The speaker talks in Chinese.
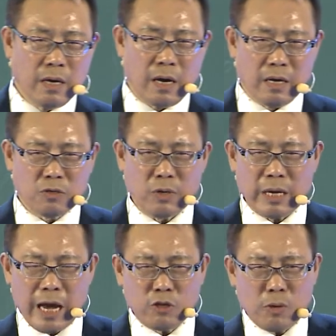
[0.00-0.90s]
啊，所以
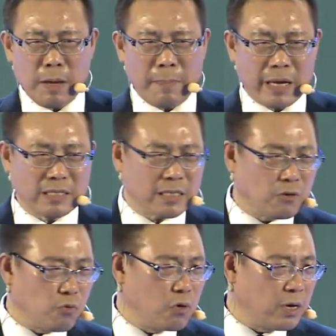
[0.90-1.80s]
呢，爱多美把这
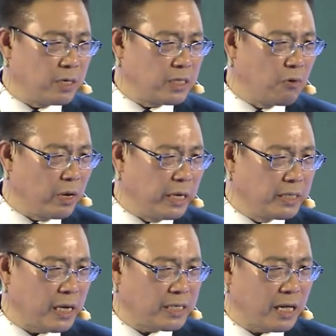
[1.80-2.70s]
个顾客成为
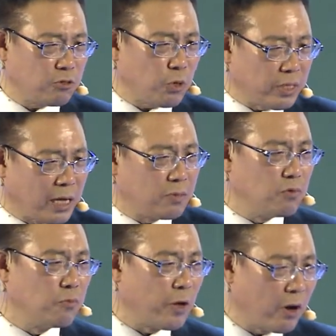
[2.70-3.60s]
赢家是他最大的
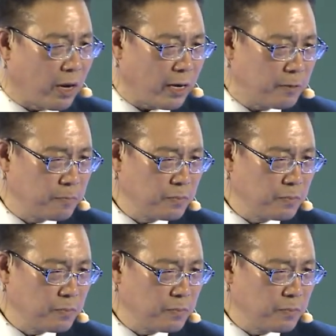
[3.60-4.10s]
目标了。